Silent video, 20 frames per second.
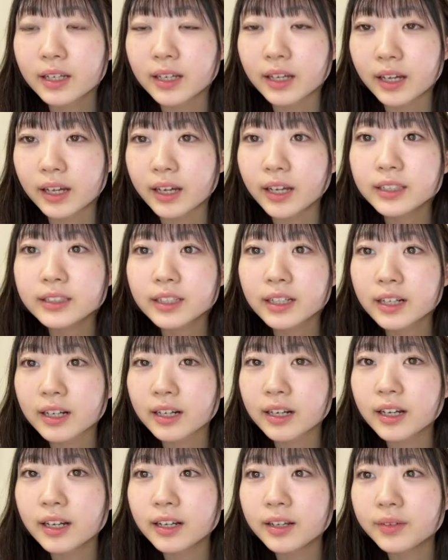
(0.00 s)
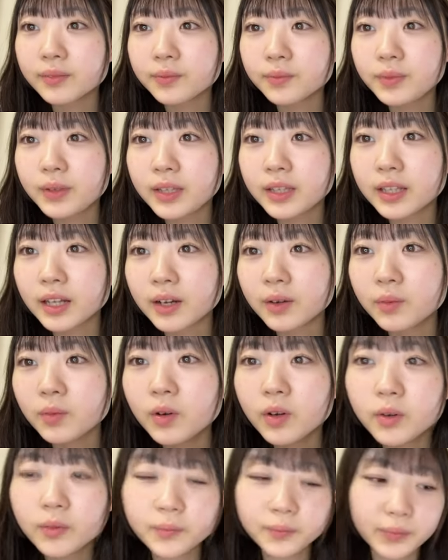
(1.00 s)
はい、朝からみーたん
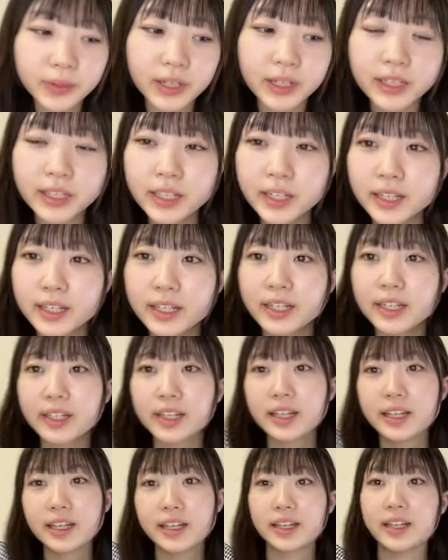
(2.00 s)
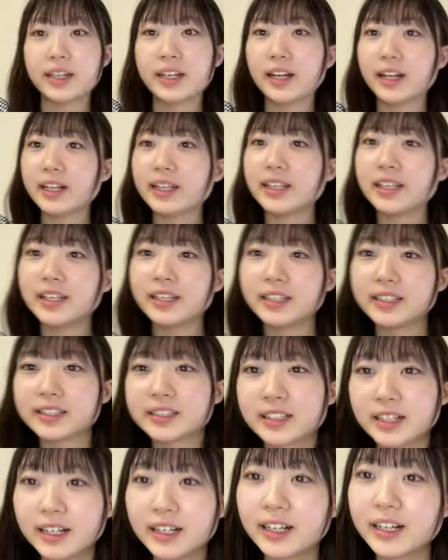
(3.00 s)
を見れてラッキーです
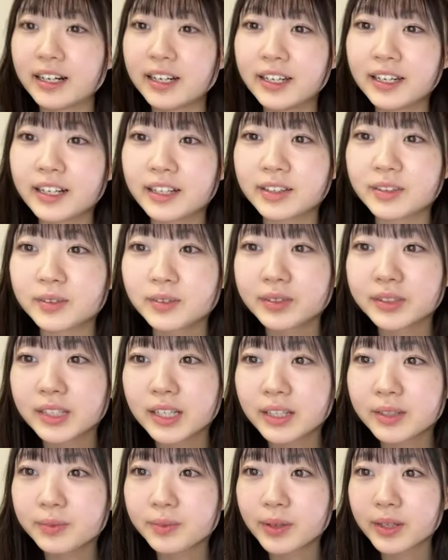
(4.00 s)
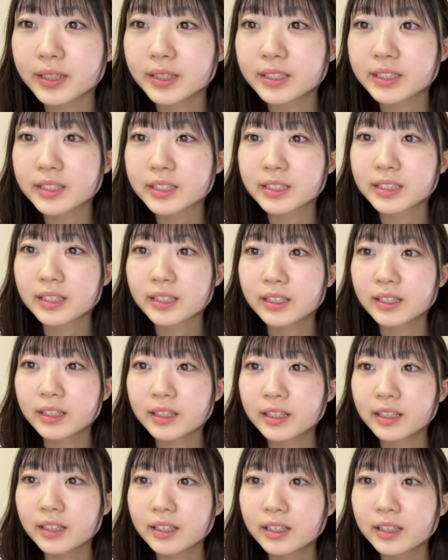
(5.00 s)
かありがとうございます
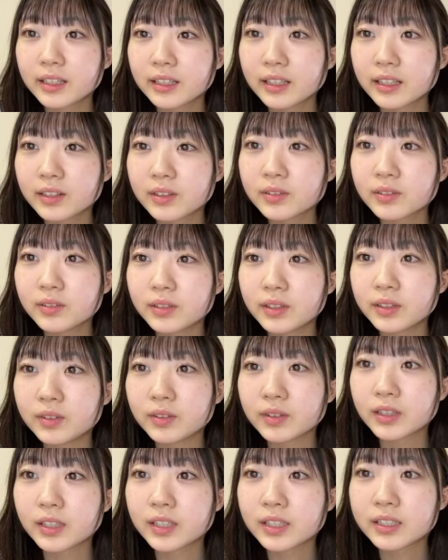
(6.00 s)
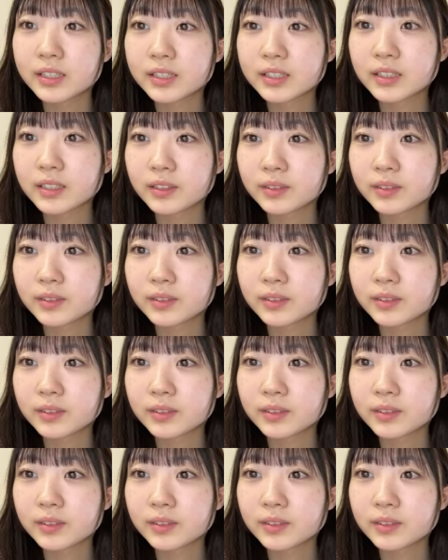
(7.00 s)
結構寝起きです